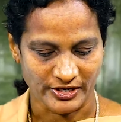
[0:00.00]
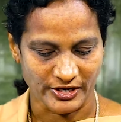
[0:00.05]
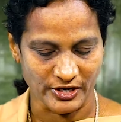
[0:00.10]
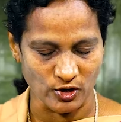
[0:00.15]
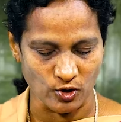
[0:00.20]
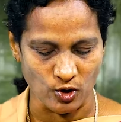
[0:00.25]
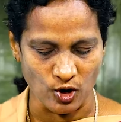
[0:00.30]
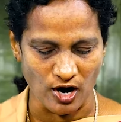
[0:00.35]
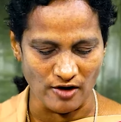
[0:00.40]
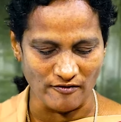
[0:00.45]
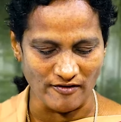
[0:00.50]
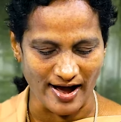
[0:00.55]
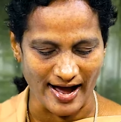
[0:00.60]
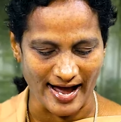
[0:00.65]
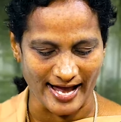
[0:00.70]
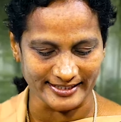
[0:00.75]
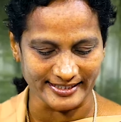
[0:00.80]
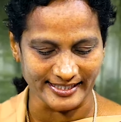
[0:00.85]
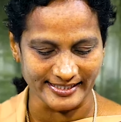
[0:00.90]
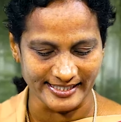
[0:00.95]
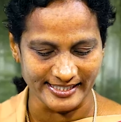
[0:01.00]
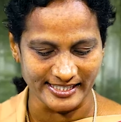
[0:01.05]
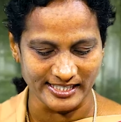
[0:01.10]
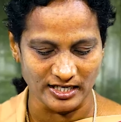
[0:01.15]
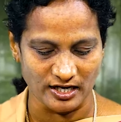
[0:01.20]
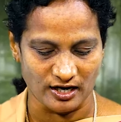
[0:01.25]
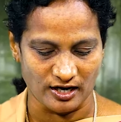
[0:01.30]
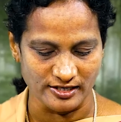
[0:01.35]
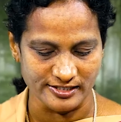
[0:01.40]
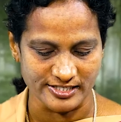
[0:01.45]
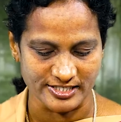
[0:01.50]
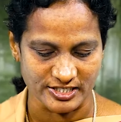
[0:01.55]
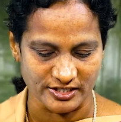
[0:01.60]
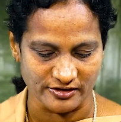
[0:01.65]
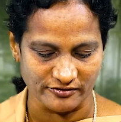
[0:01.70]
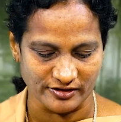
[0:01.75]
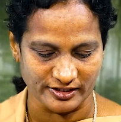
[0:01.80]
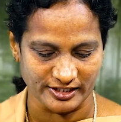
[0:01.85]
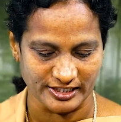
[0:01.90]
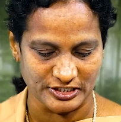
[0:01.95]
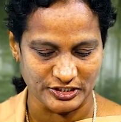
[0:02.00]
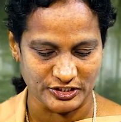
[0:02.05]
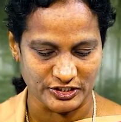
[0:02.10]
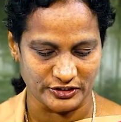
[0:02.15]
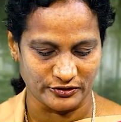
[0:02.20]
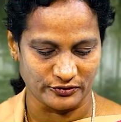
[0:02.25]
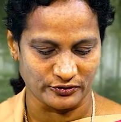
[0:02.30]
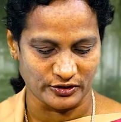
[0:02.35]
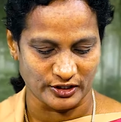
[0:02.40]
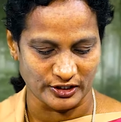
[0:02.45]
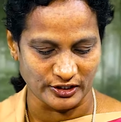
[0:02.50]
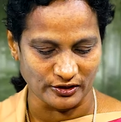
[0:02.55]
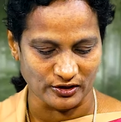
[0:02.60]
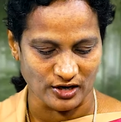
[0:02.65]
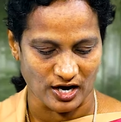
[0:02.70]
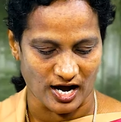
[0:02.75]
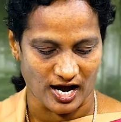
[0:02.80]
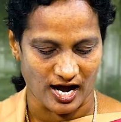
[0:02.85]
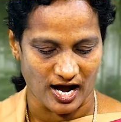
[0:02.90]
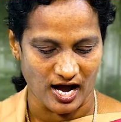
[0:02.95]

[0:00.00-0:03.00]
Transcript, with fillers: యహోవా అతనిని ఆశీర్వదించెను గనుక